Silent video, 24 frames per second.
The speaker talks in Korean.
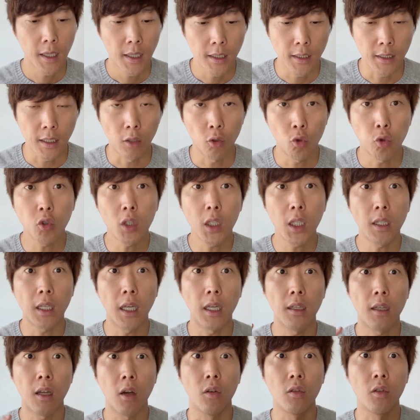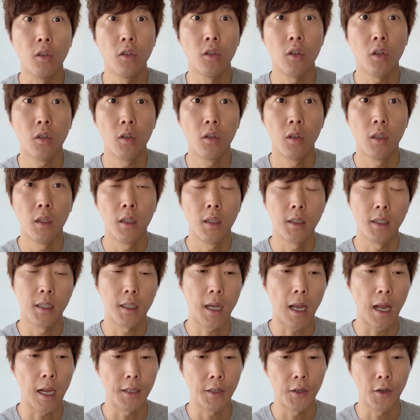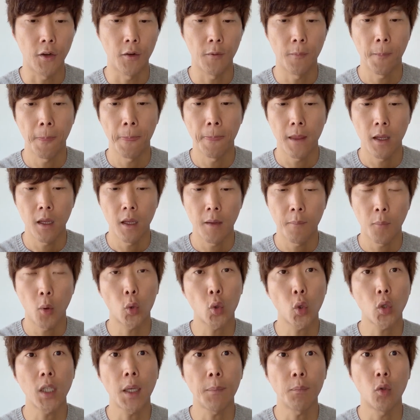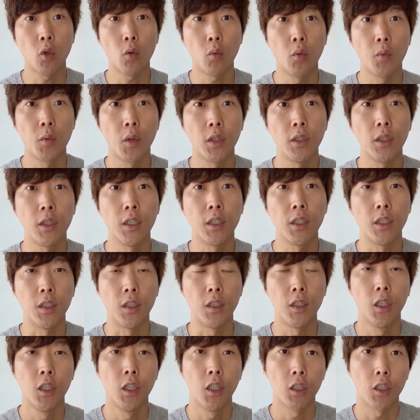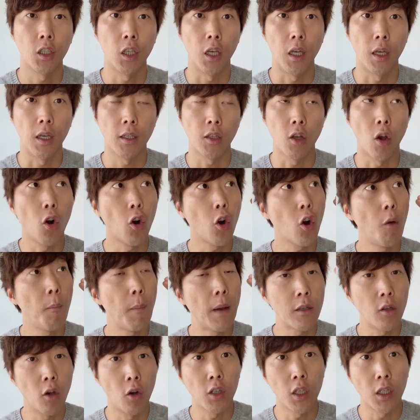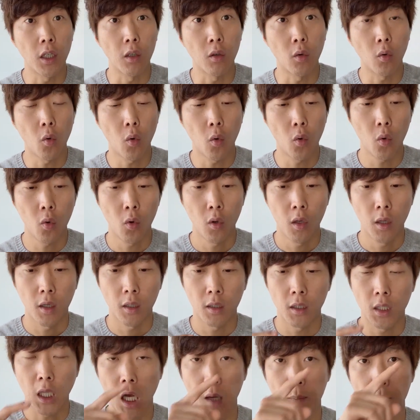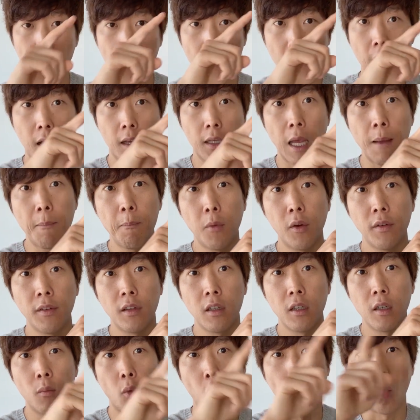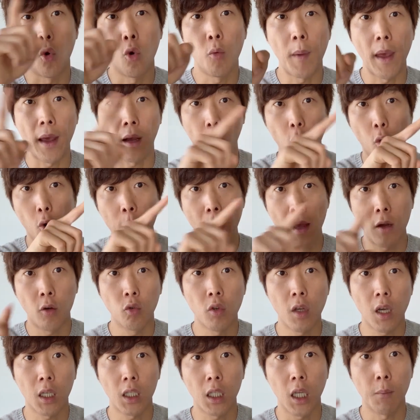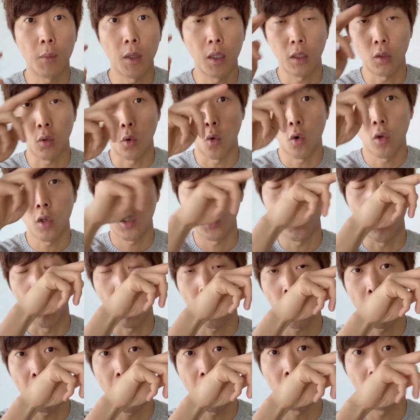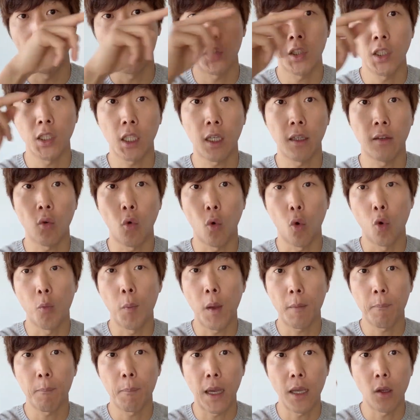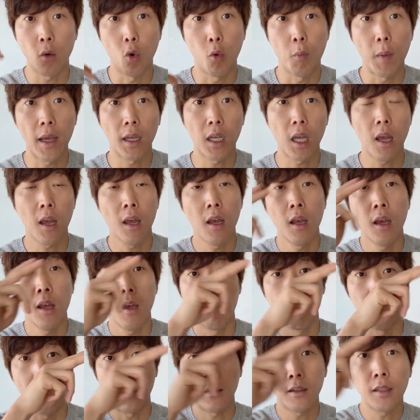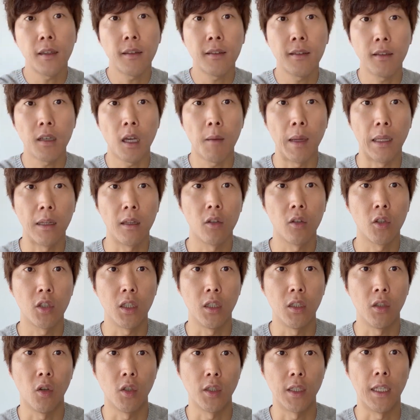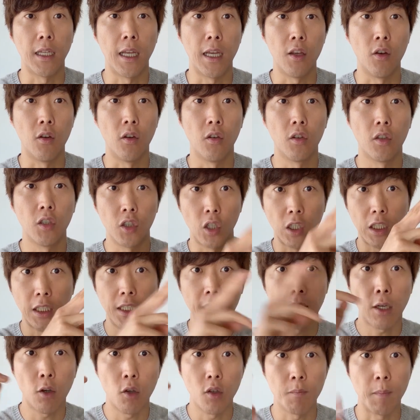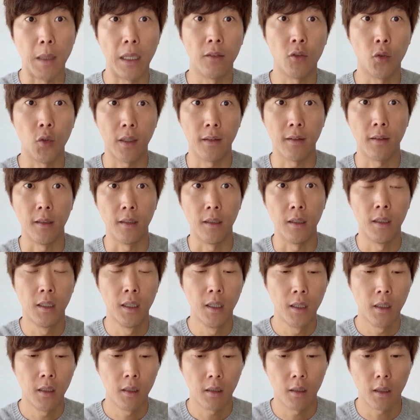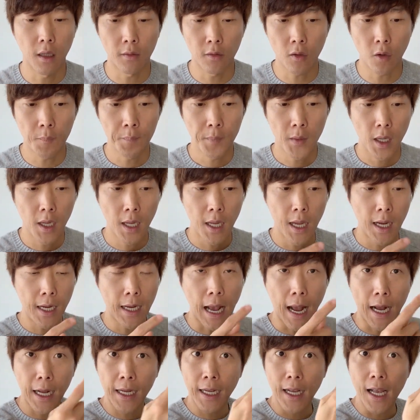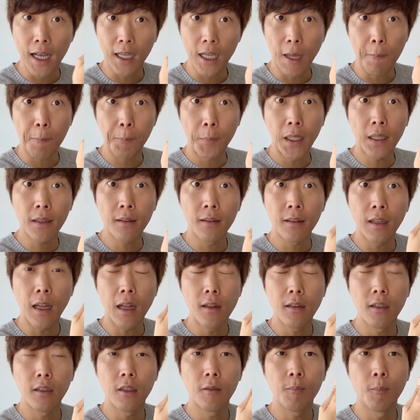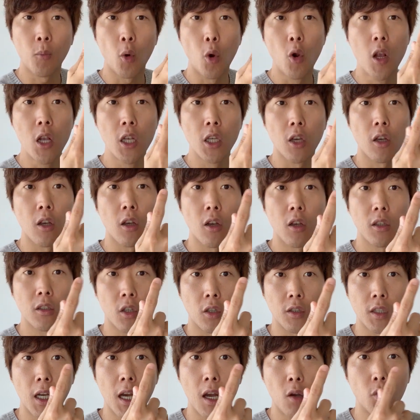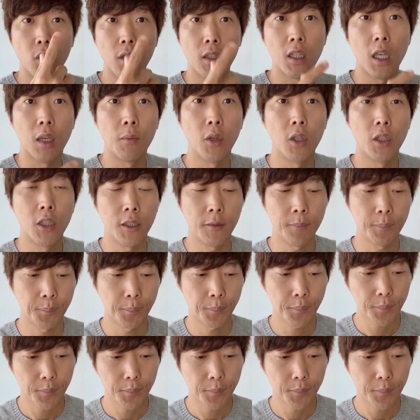이제 2D 데이터거든요. 이제 가령 포토샵도 보면은 이렇게 0,0이 있고 그 다음에 내가 캔버스를 뭐 500, 500으로 하게 되면 0,0에서 시작해서 500 by 500의 매트릭스가 만들어지는 거잖아요. 그죠? 2차원 매트릭스. 그래서 각각의 픽셀들은 뭘 저, 저장하고 있냐면은